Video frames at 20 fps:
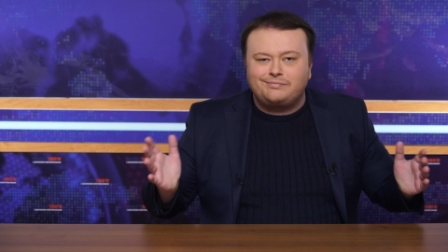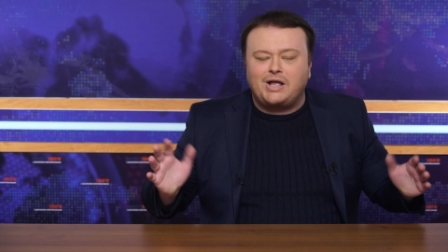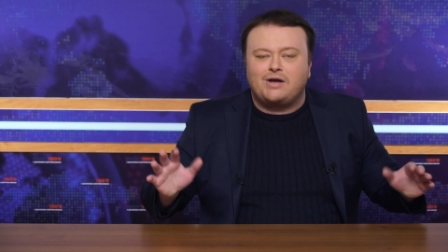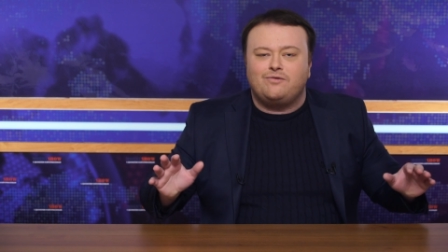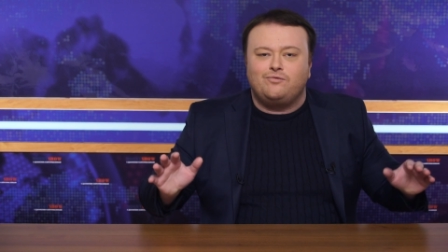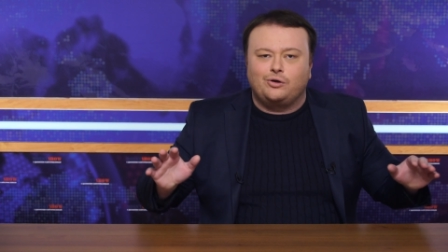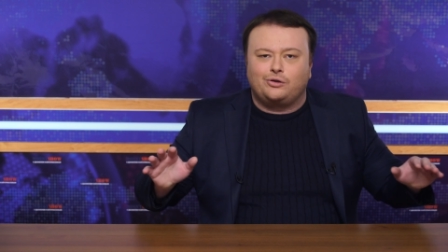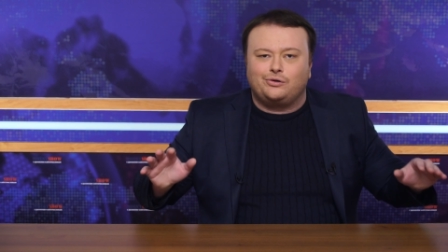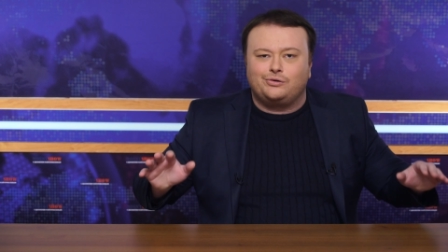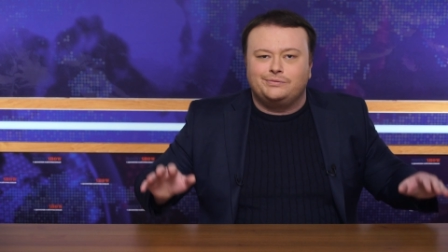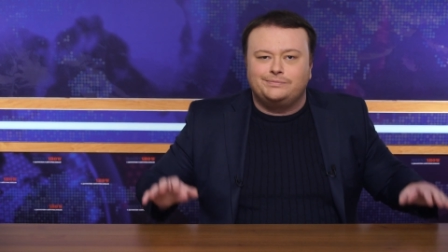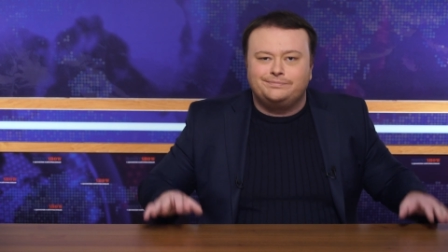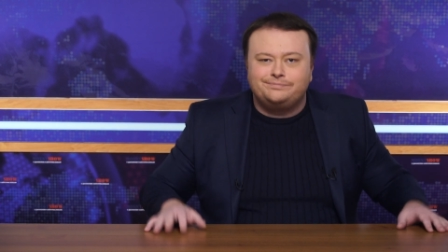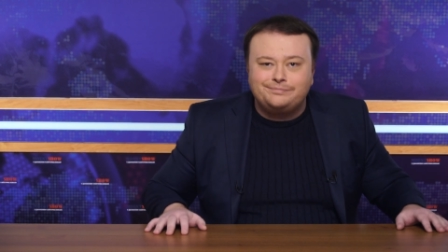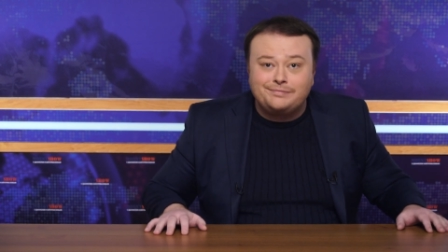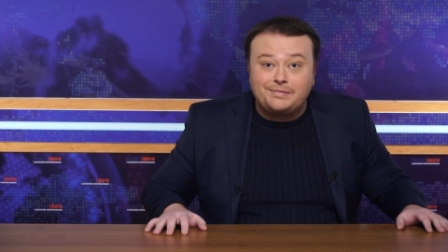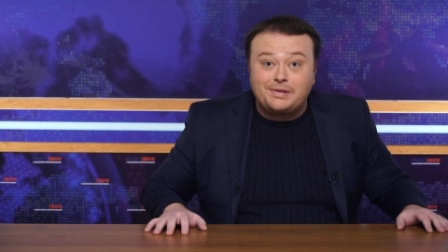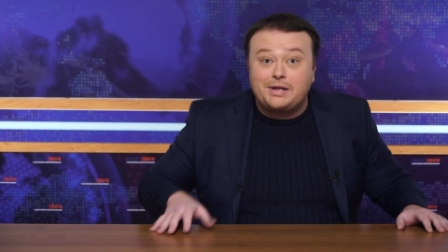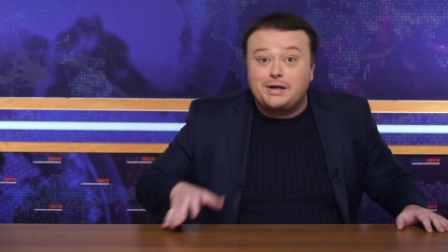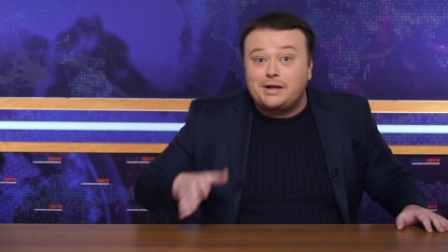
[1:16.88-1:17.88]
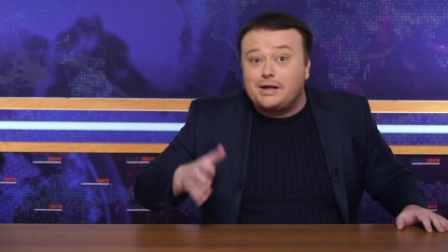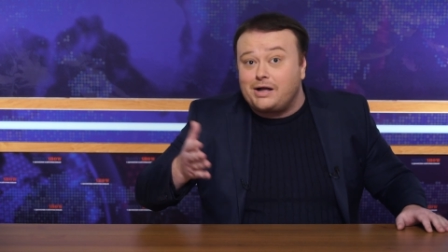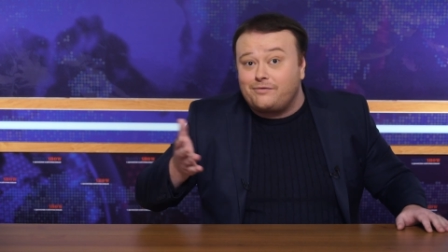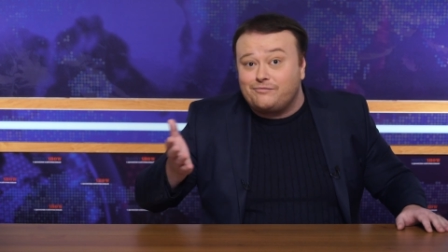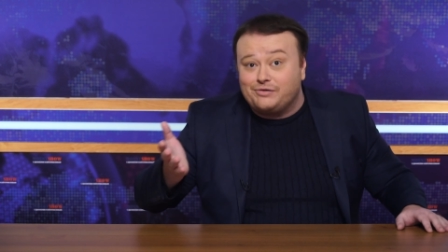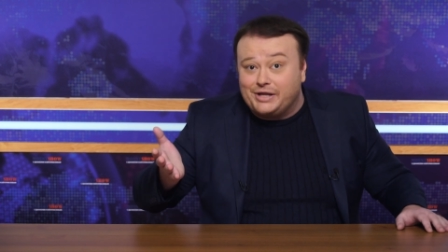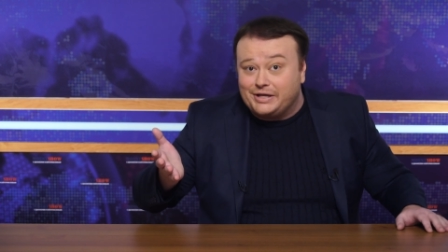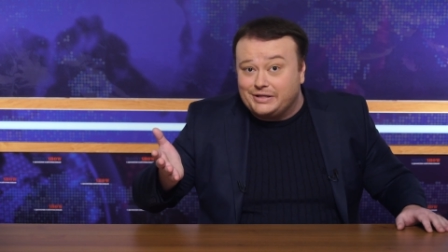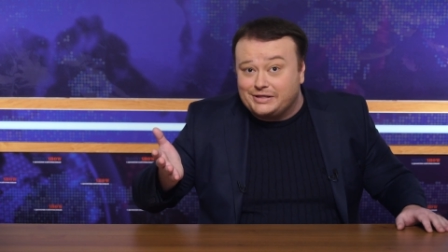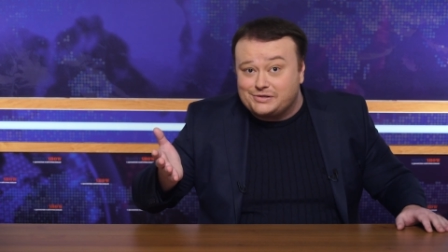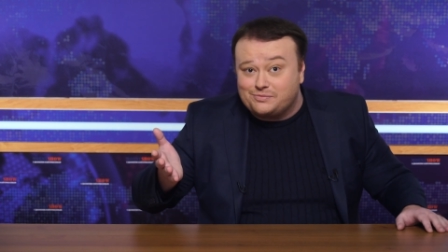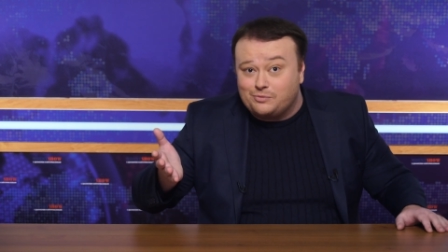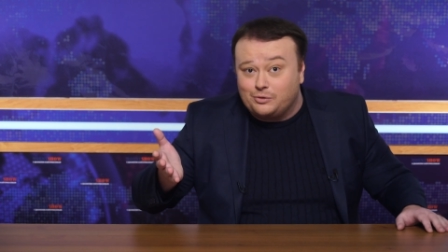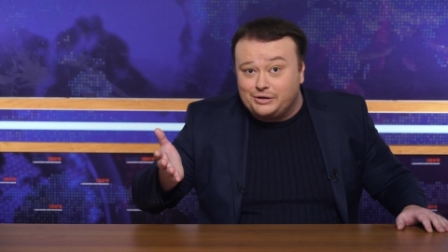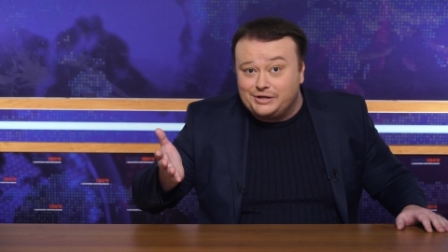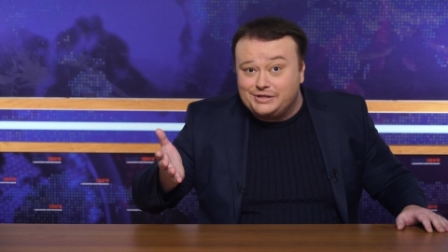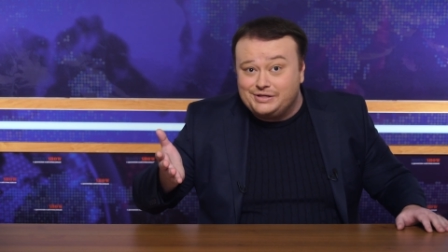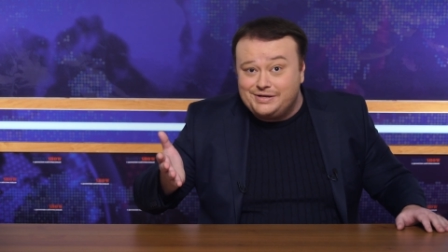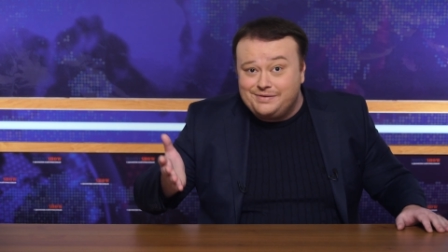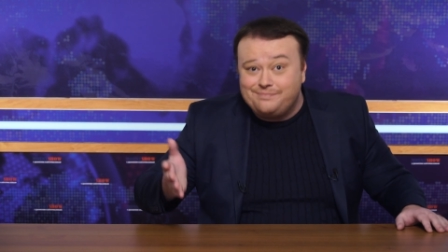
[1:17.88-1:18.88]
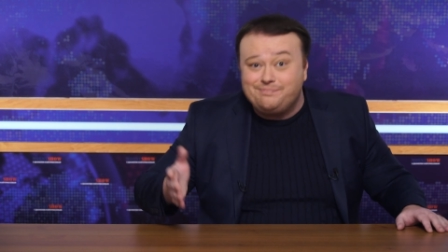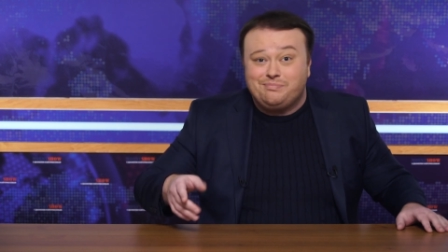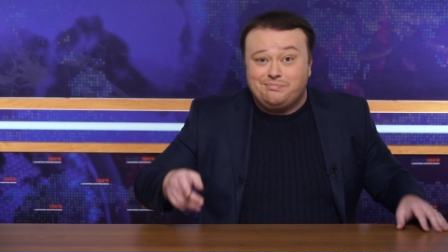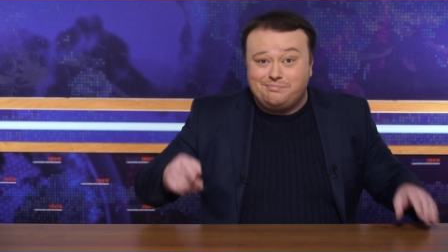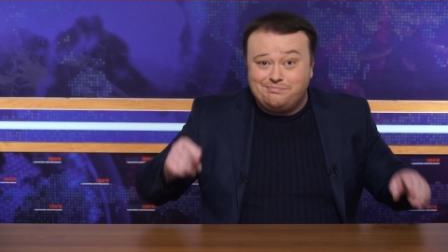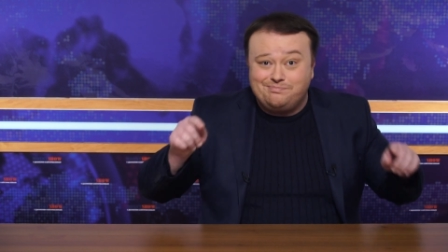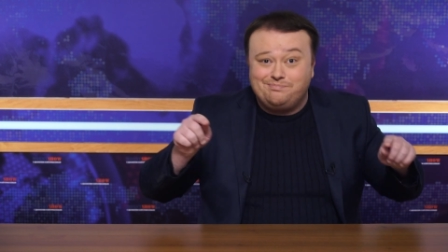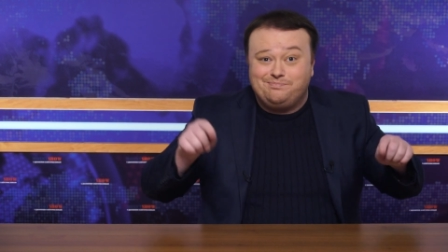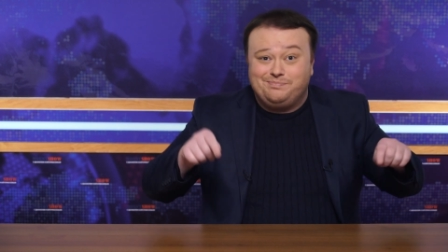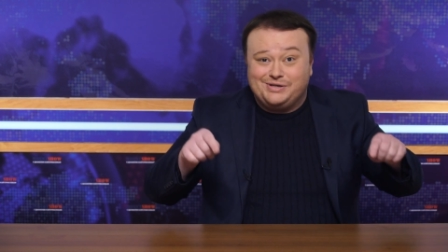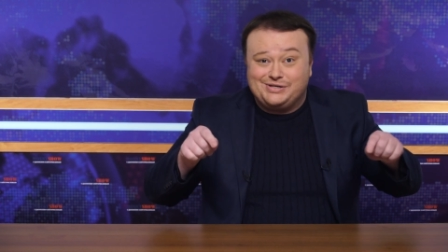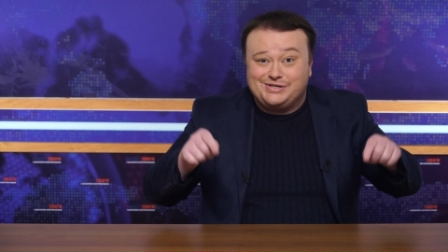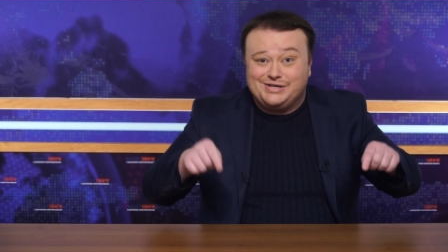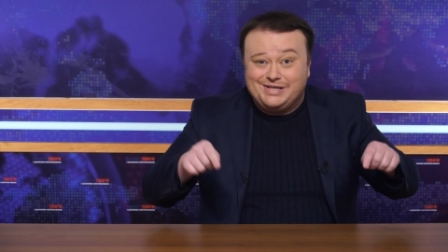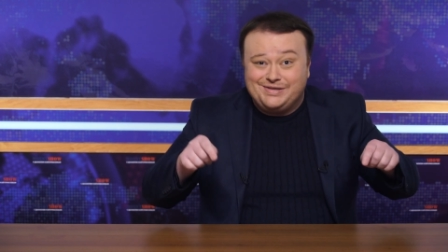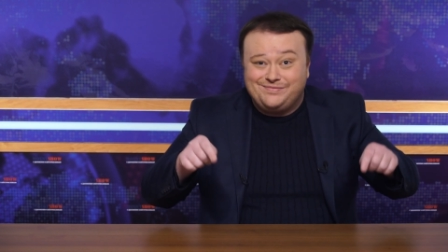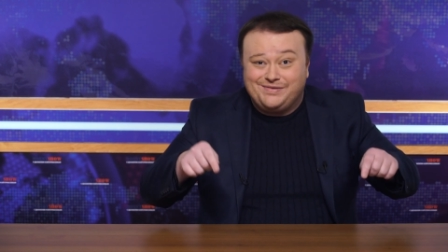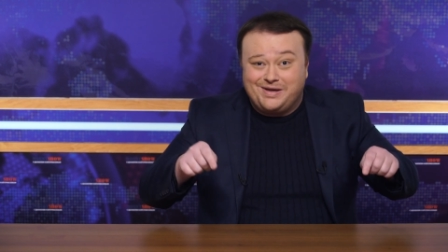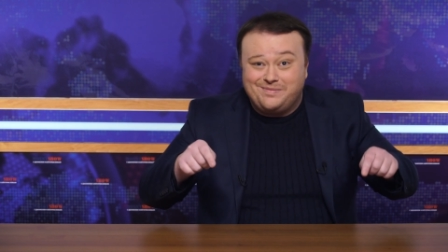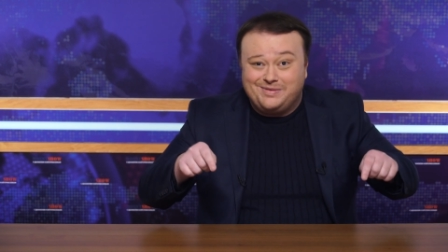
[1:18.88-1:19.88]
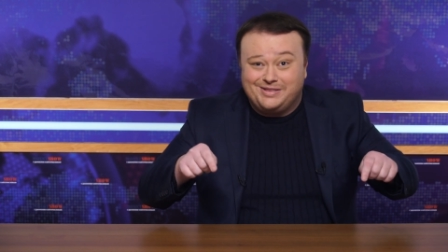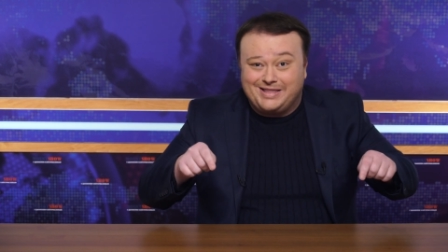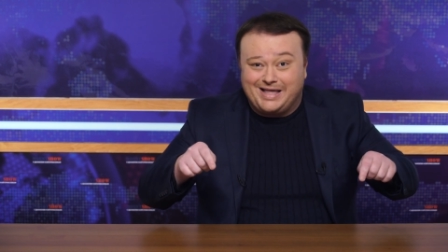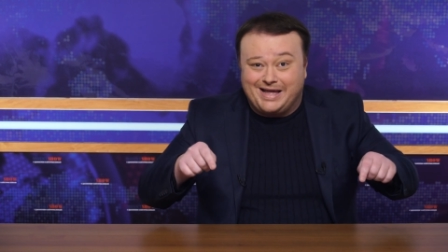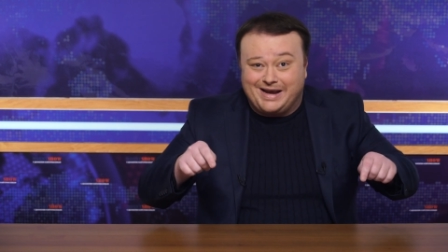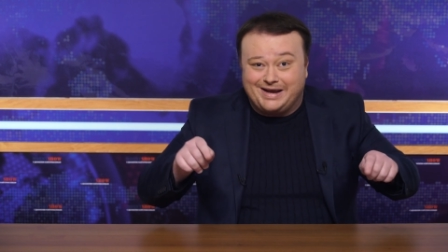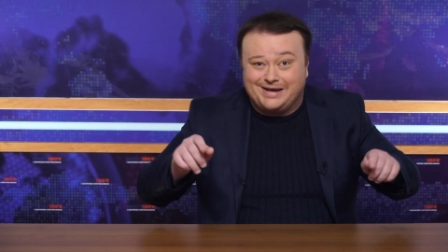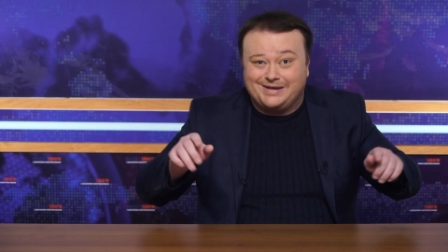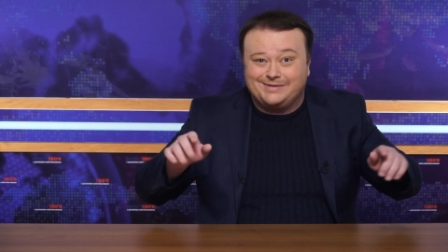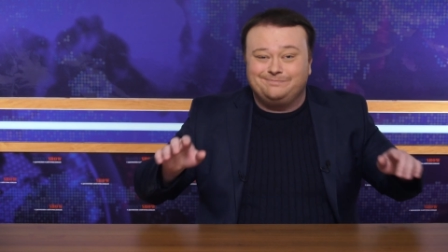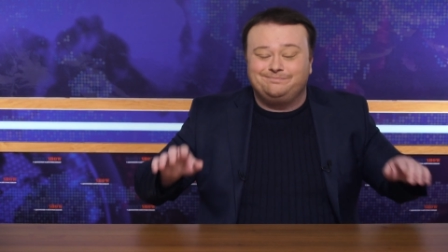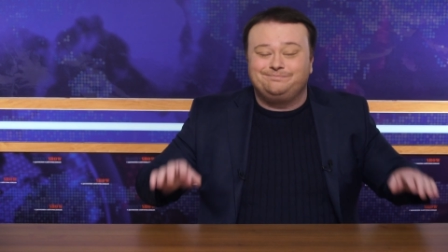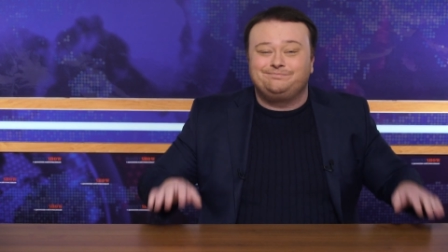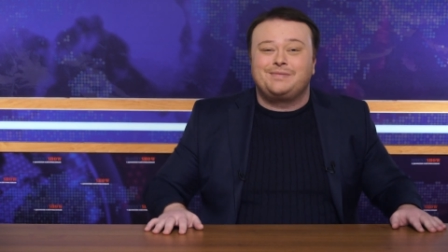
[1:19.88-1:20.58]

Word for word: Вот. Как вы на это смотрите? Пишите в комментариях.